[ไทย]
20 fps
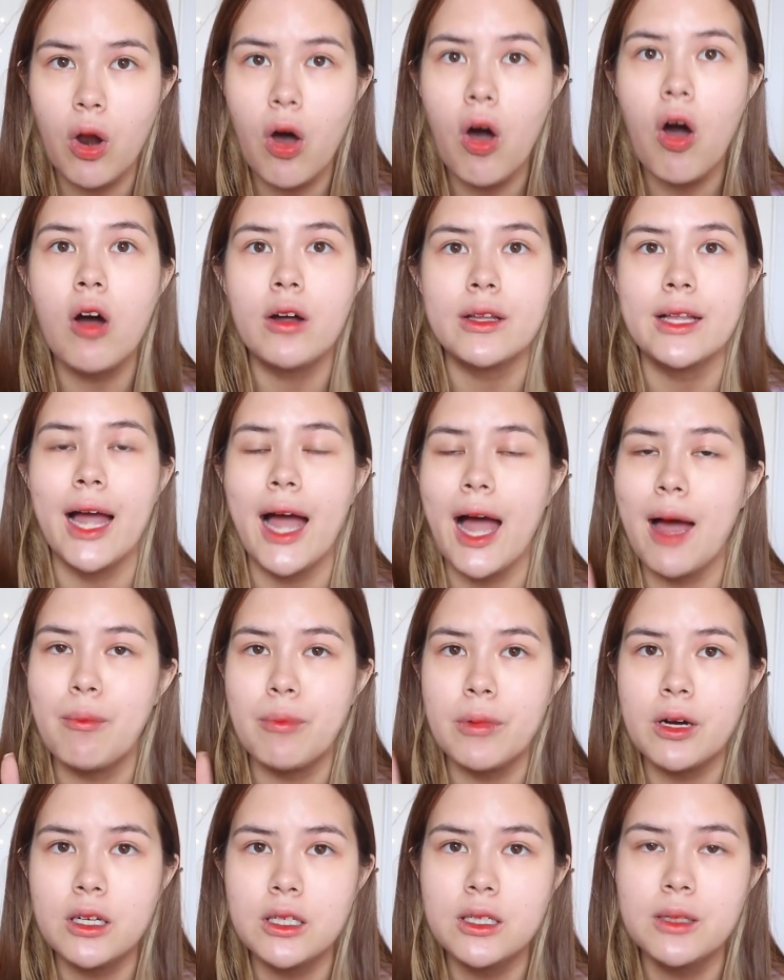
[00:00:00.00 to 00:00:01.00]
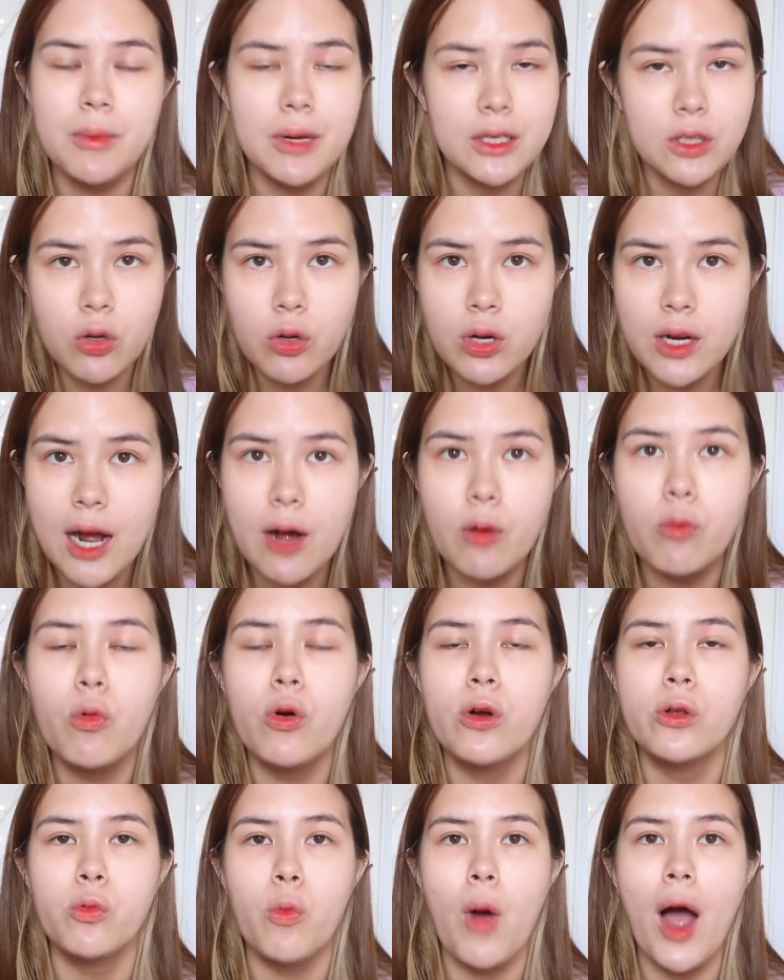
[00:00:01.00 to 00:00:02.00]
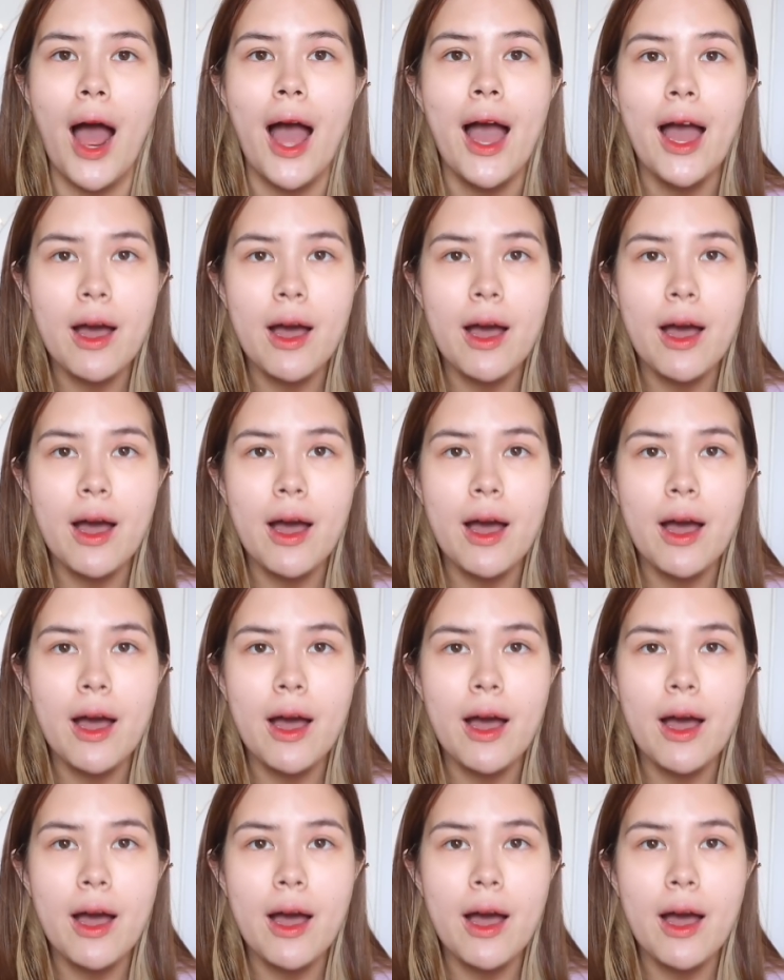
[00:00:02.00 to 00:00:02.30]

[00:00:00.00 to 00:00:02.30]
ลอกนะคะก็คือไม่ต้องกังวลว่า